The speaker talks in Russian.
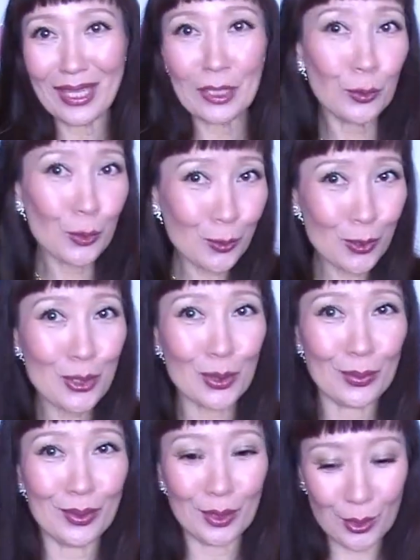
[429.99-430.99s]
Ну и кое-что
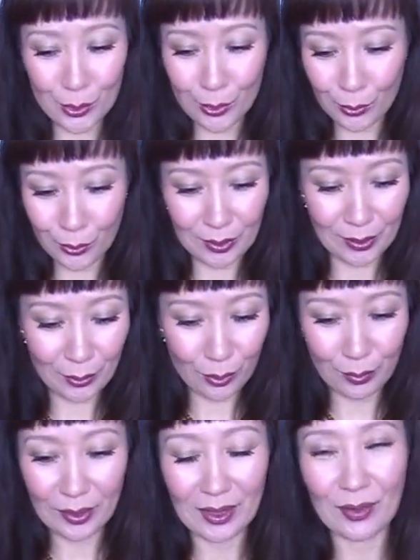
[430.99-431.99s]
было из ухода.
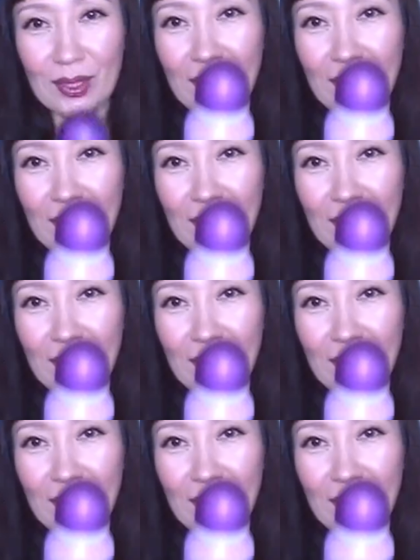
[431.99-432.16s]
Купила я вот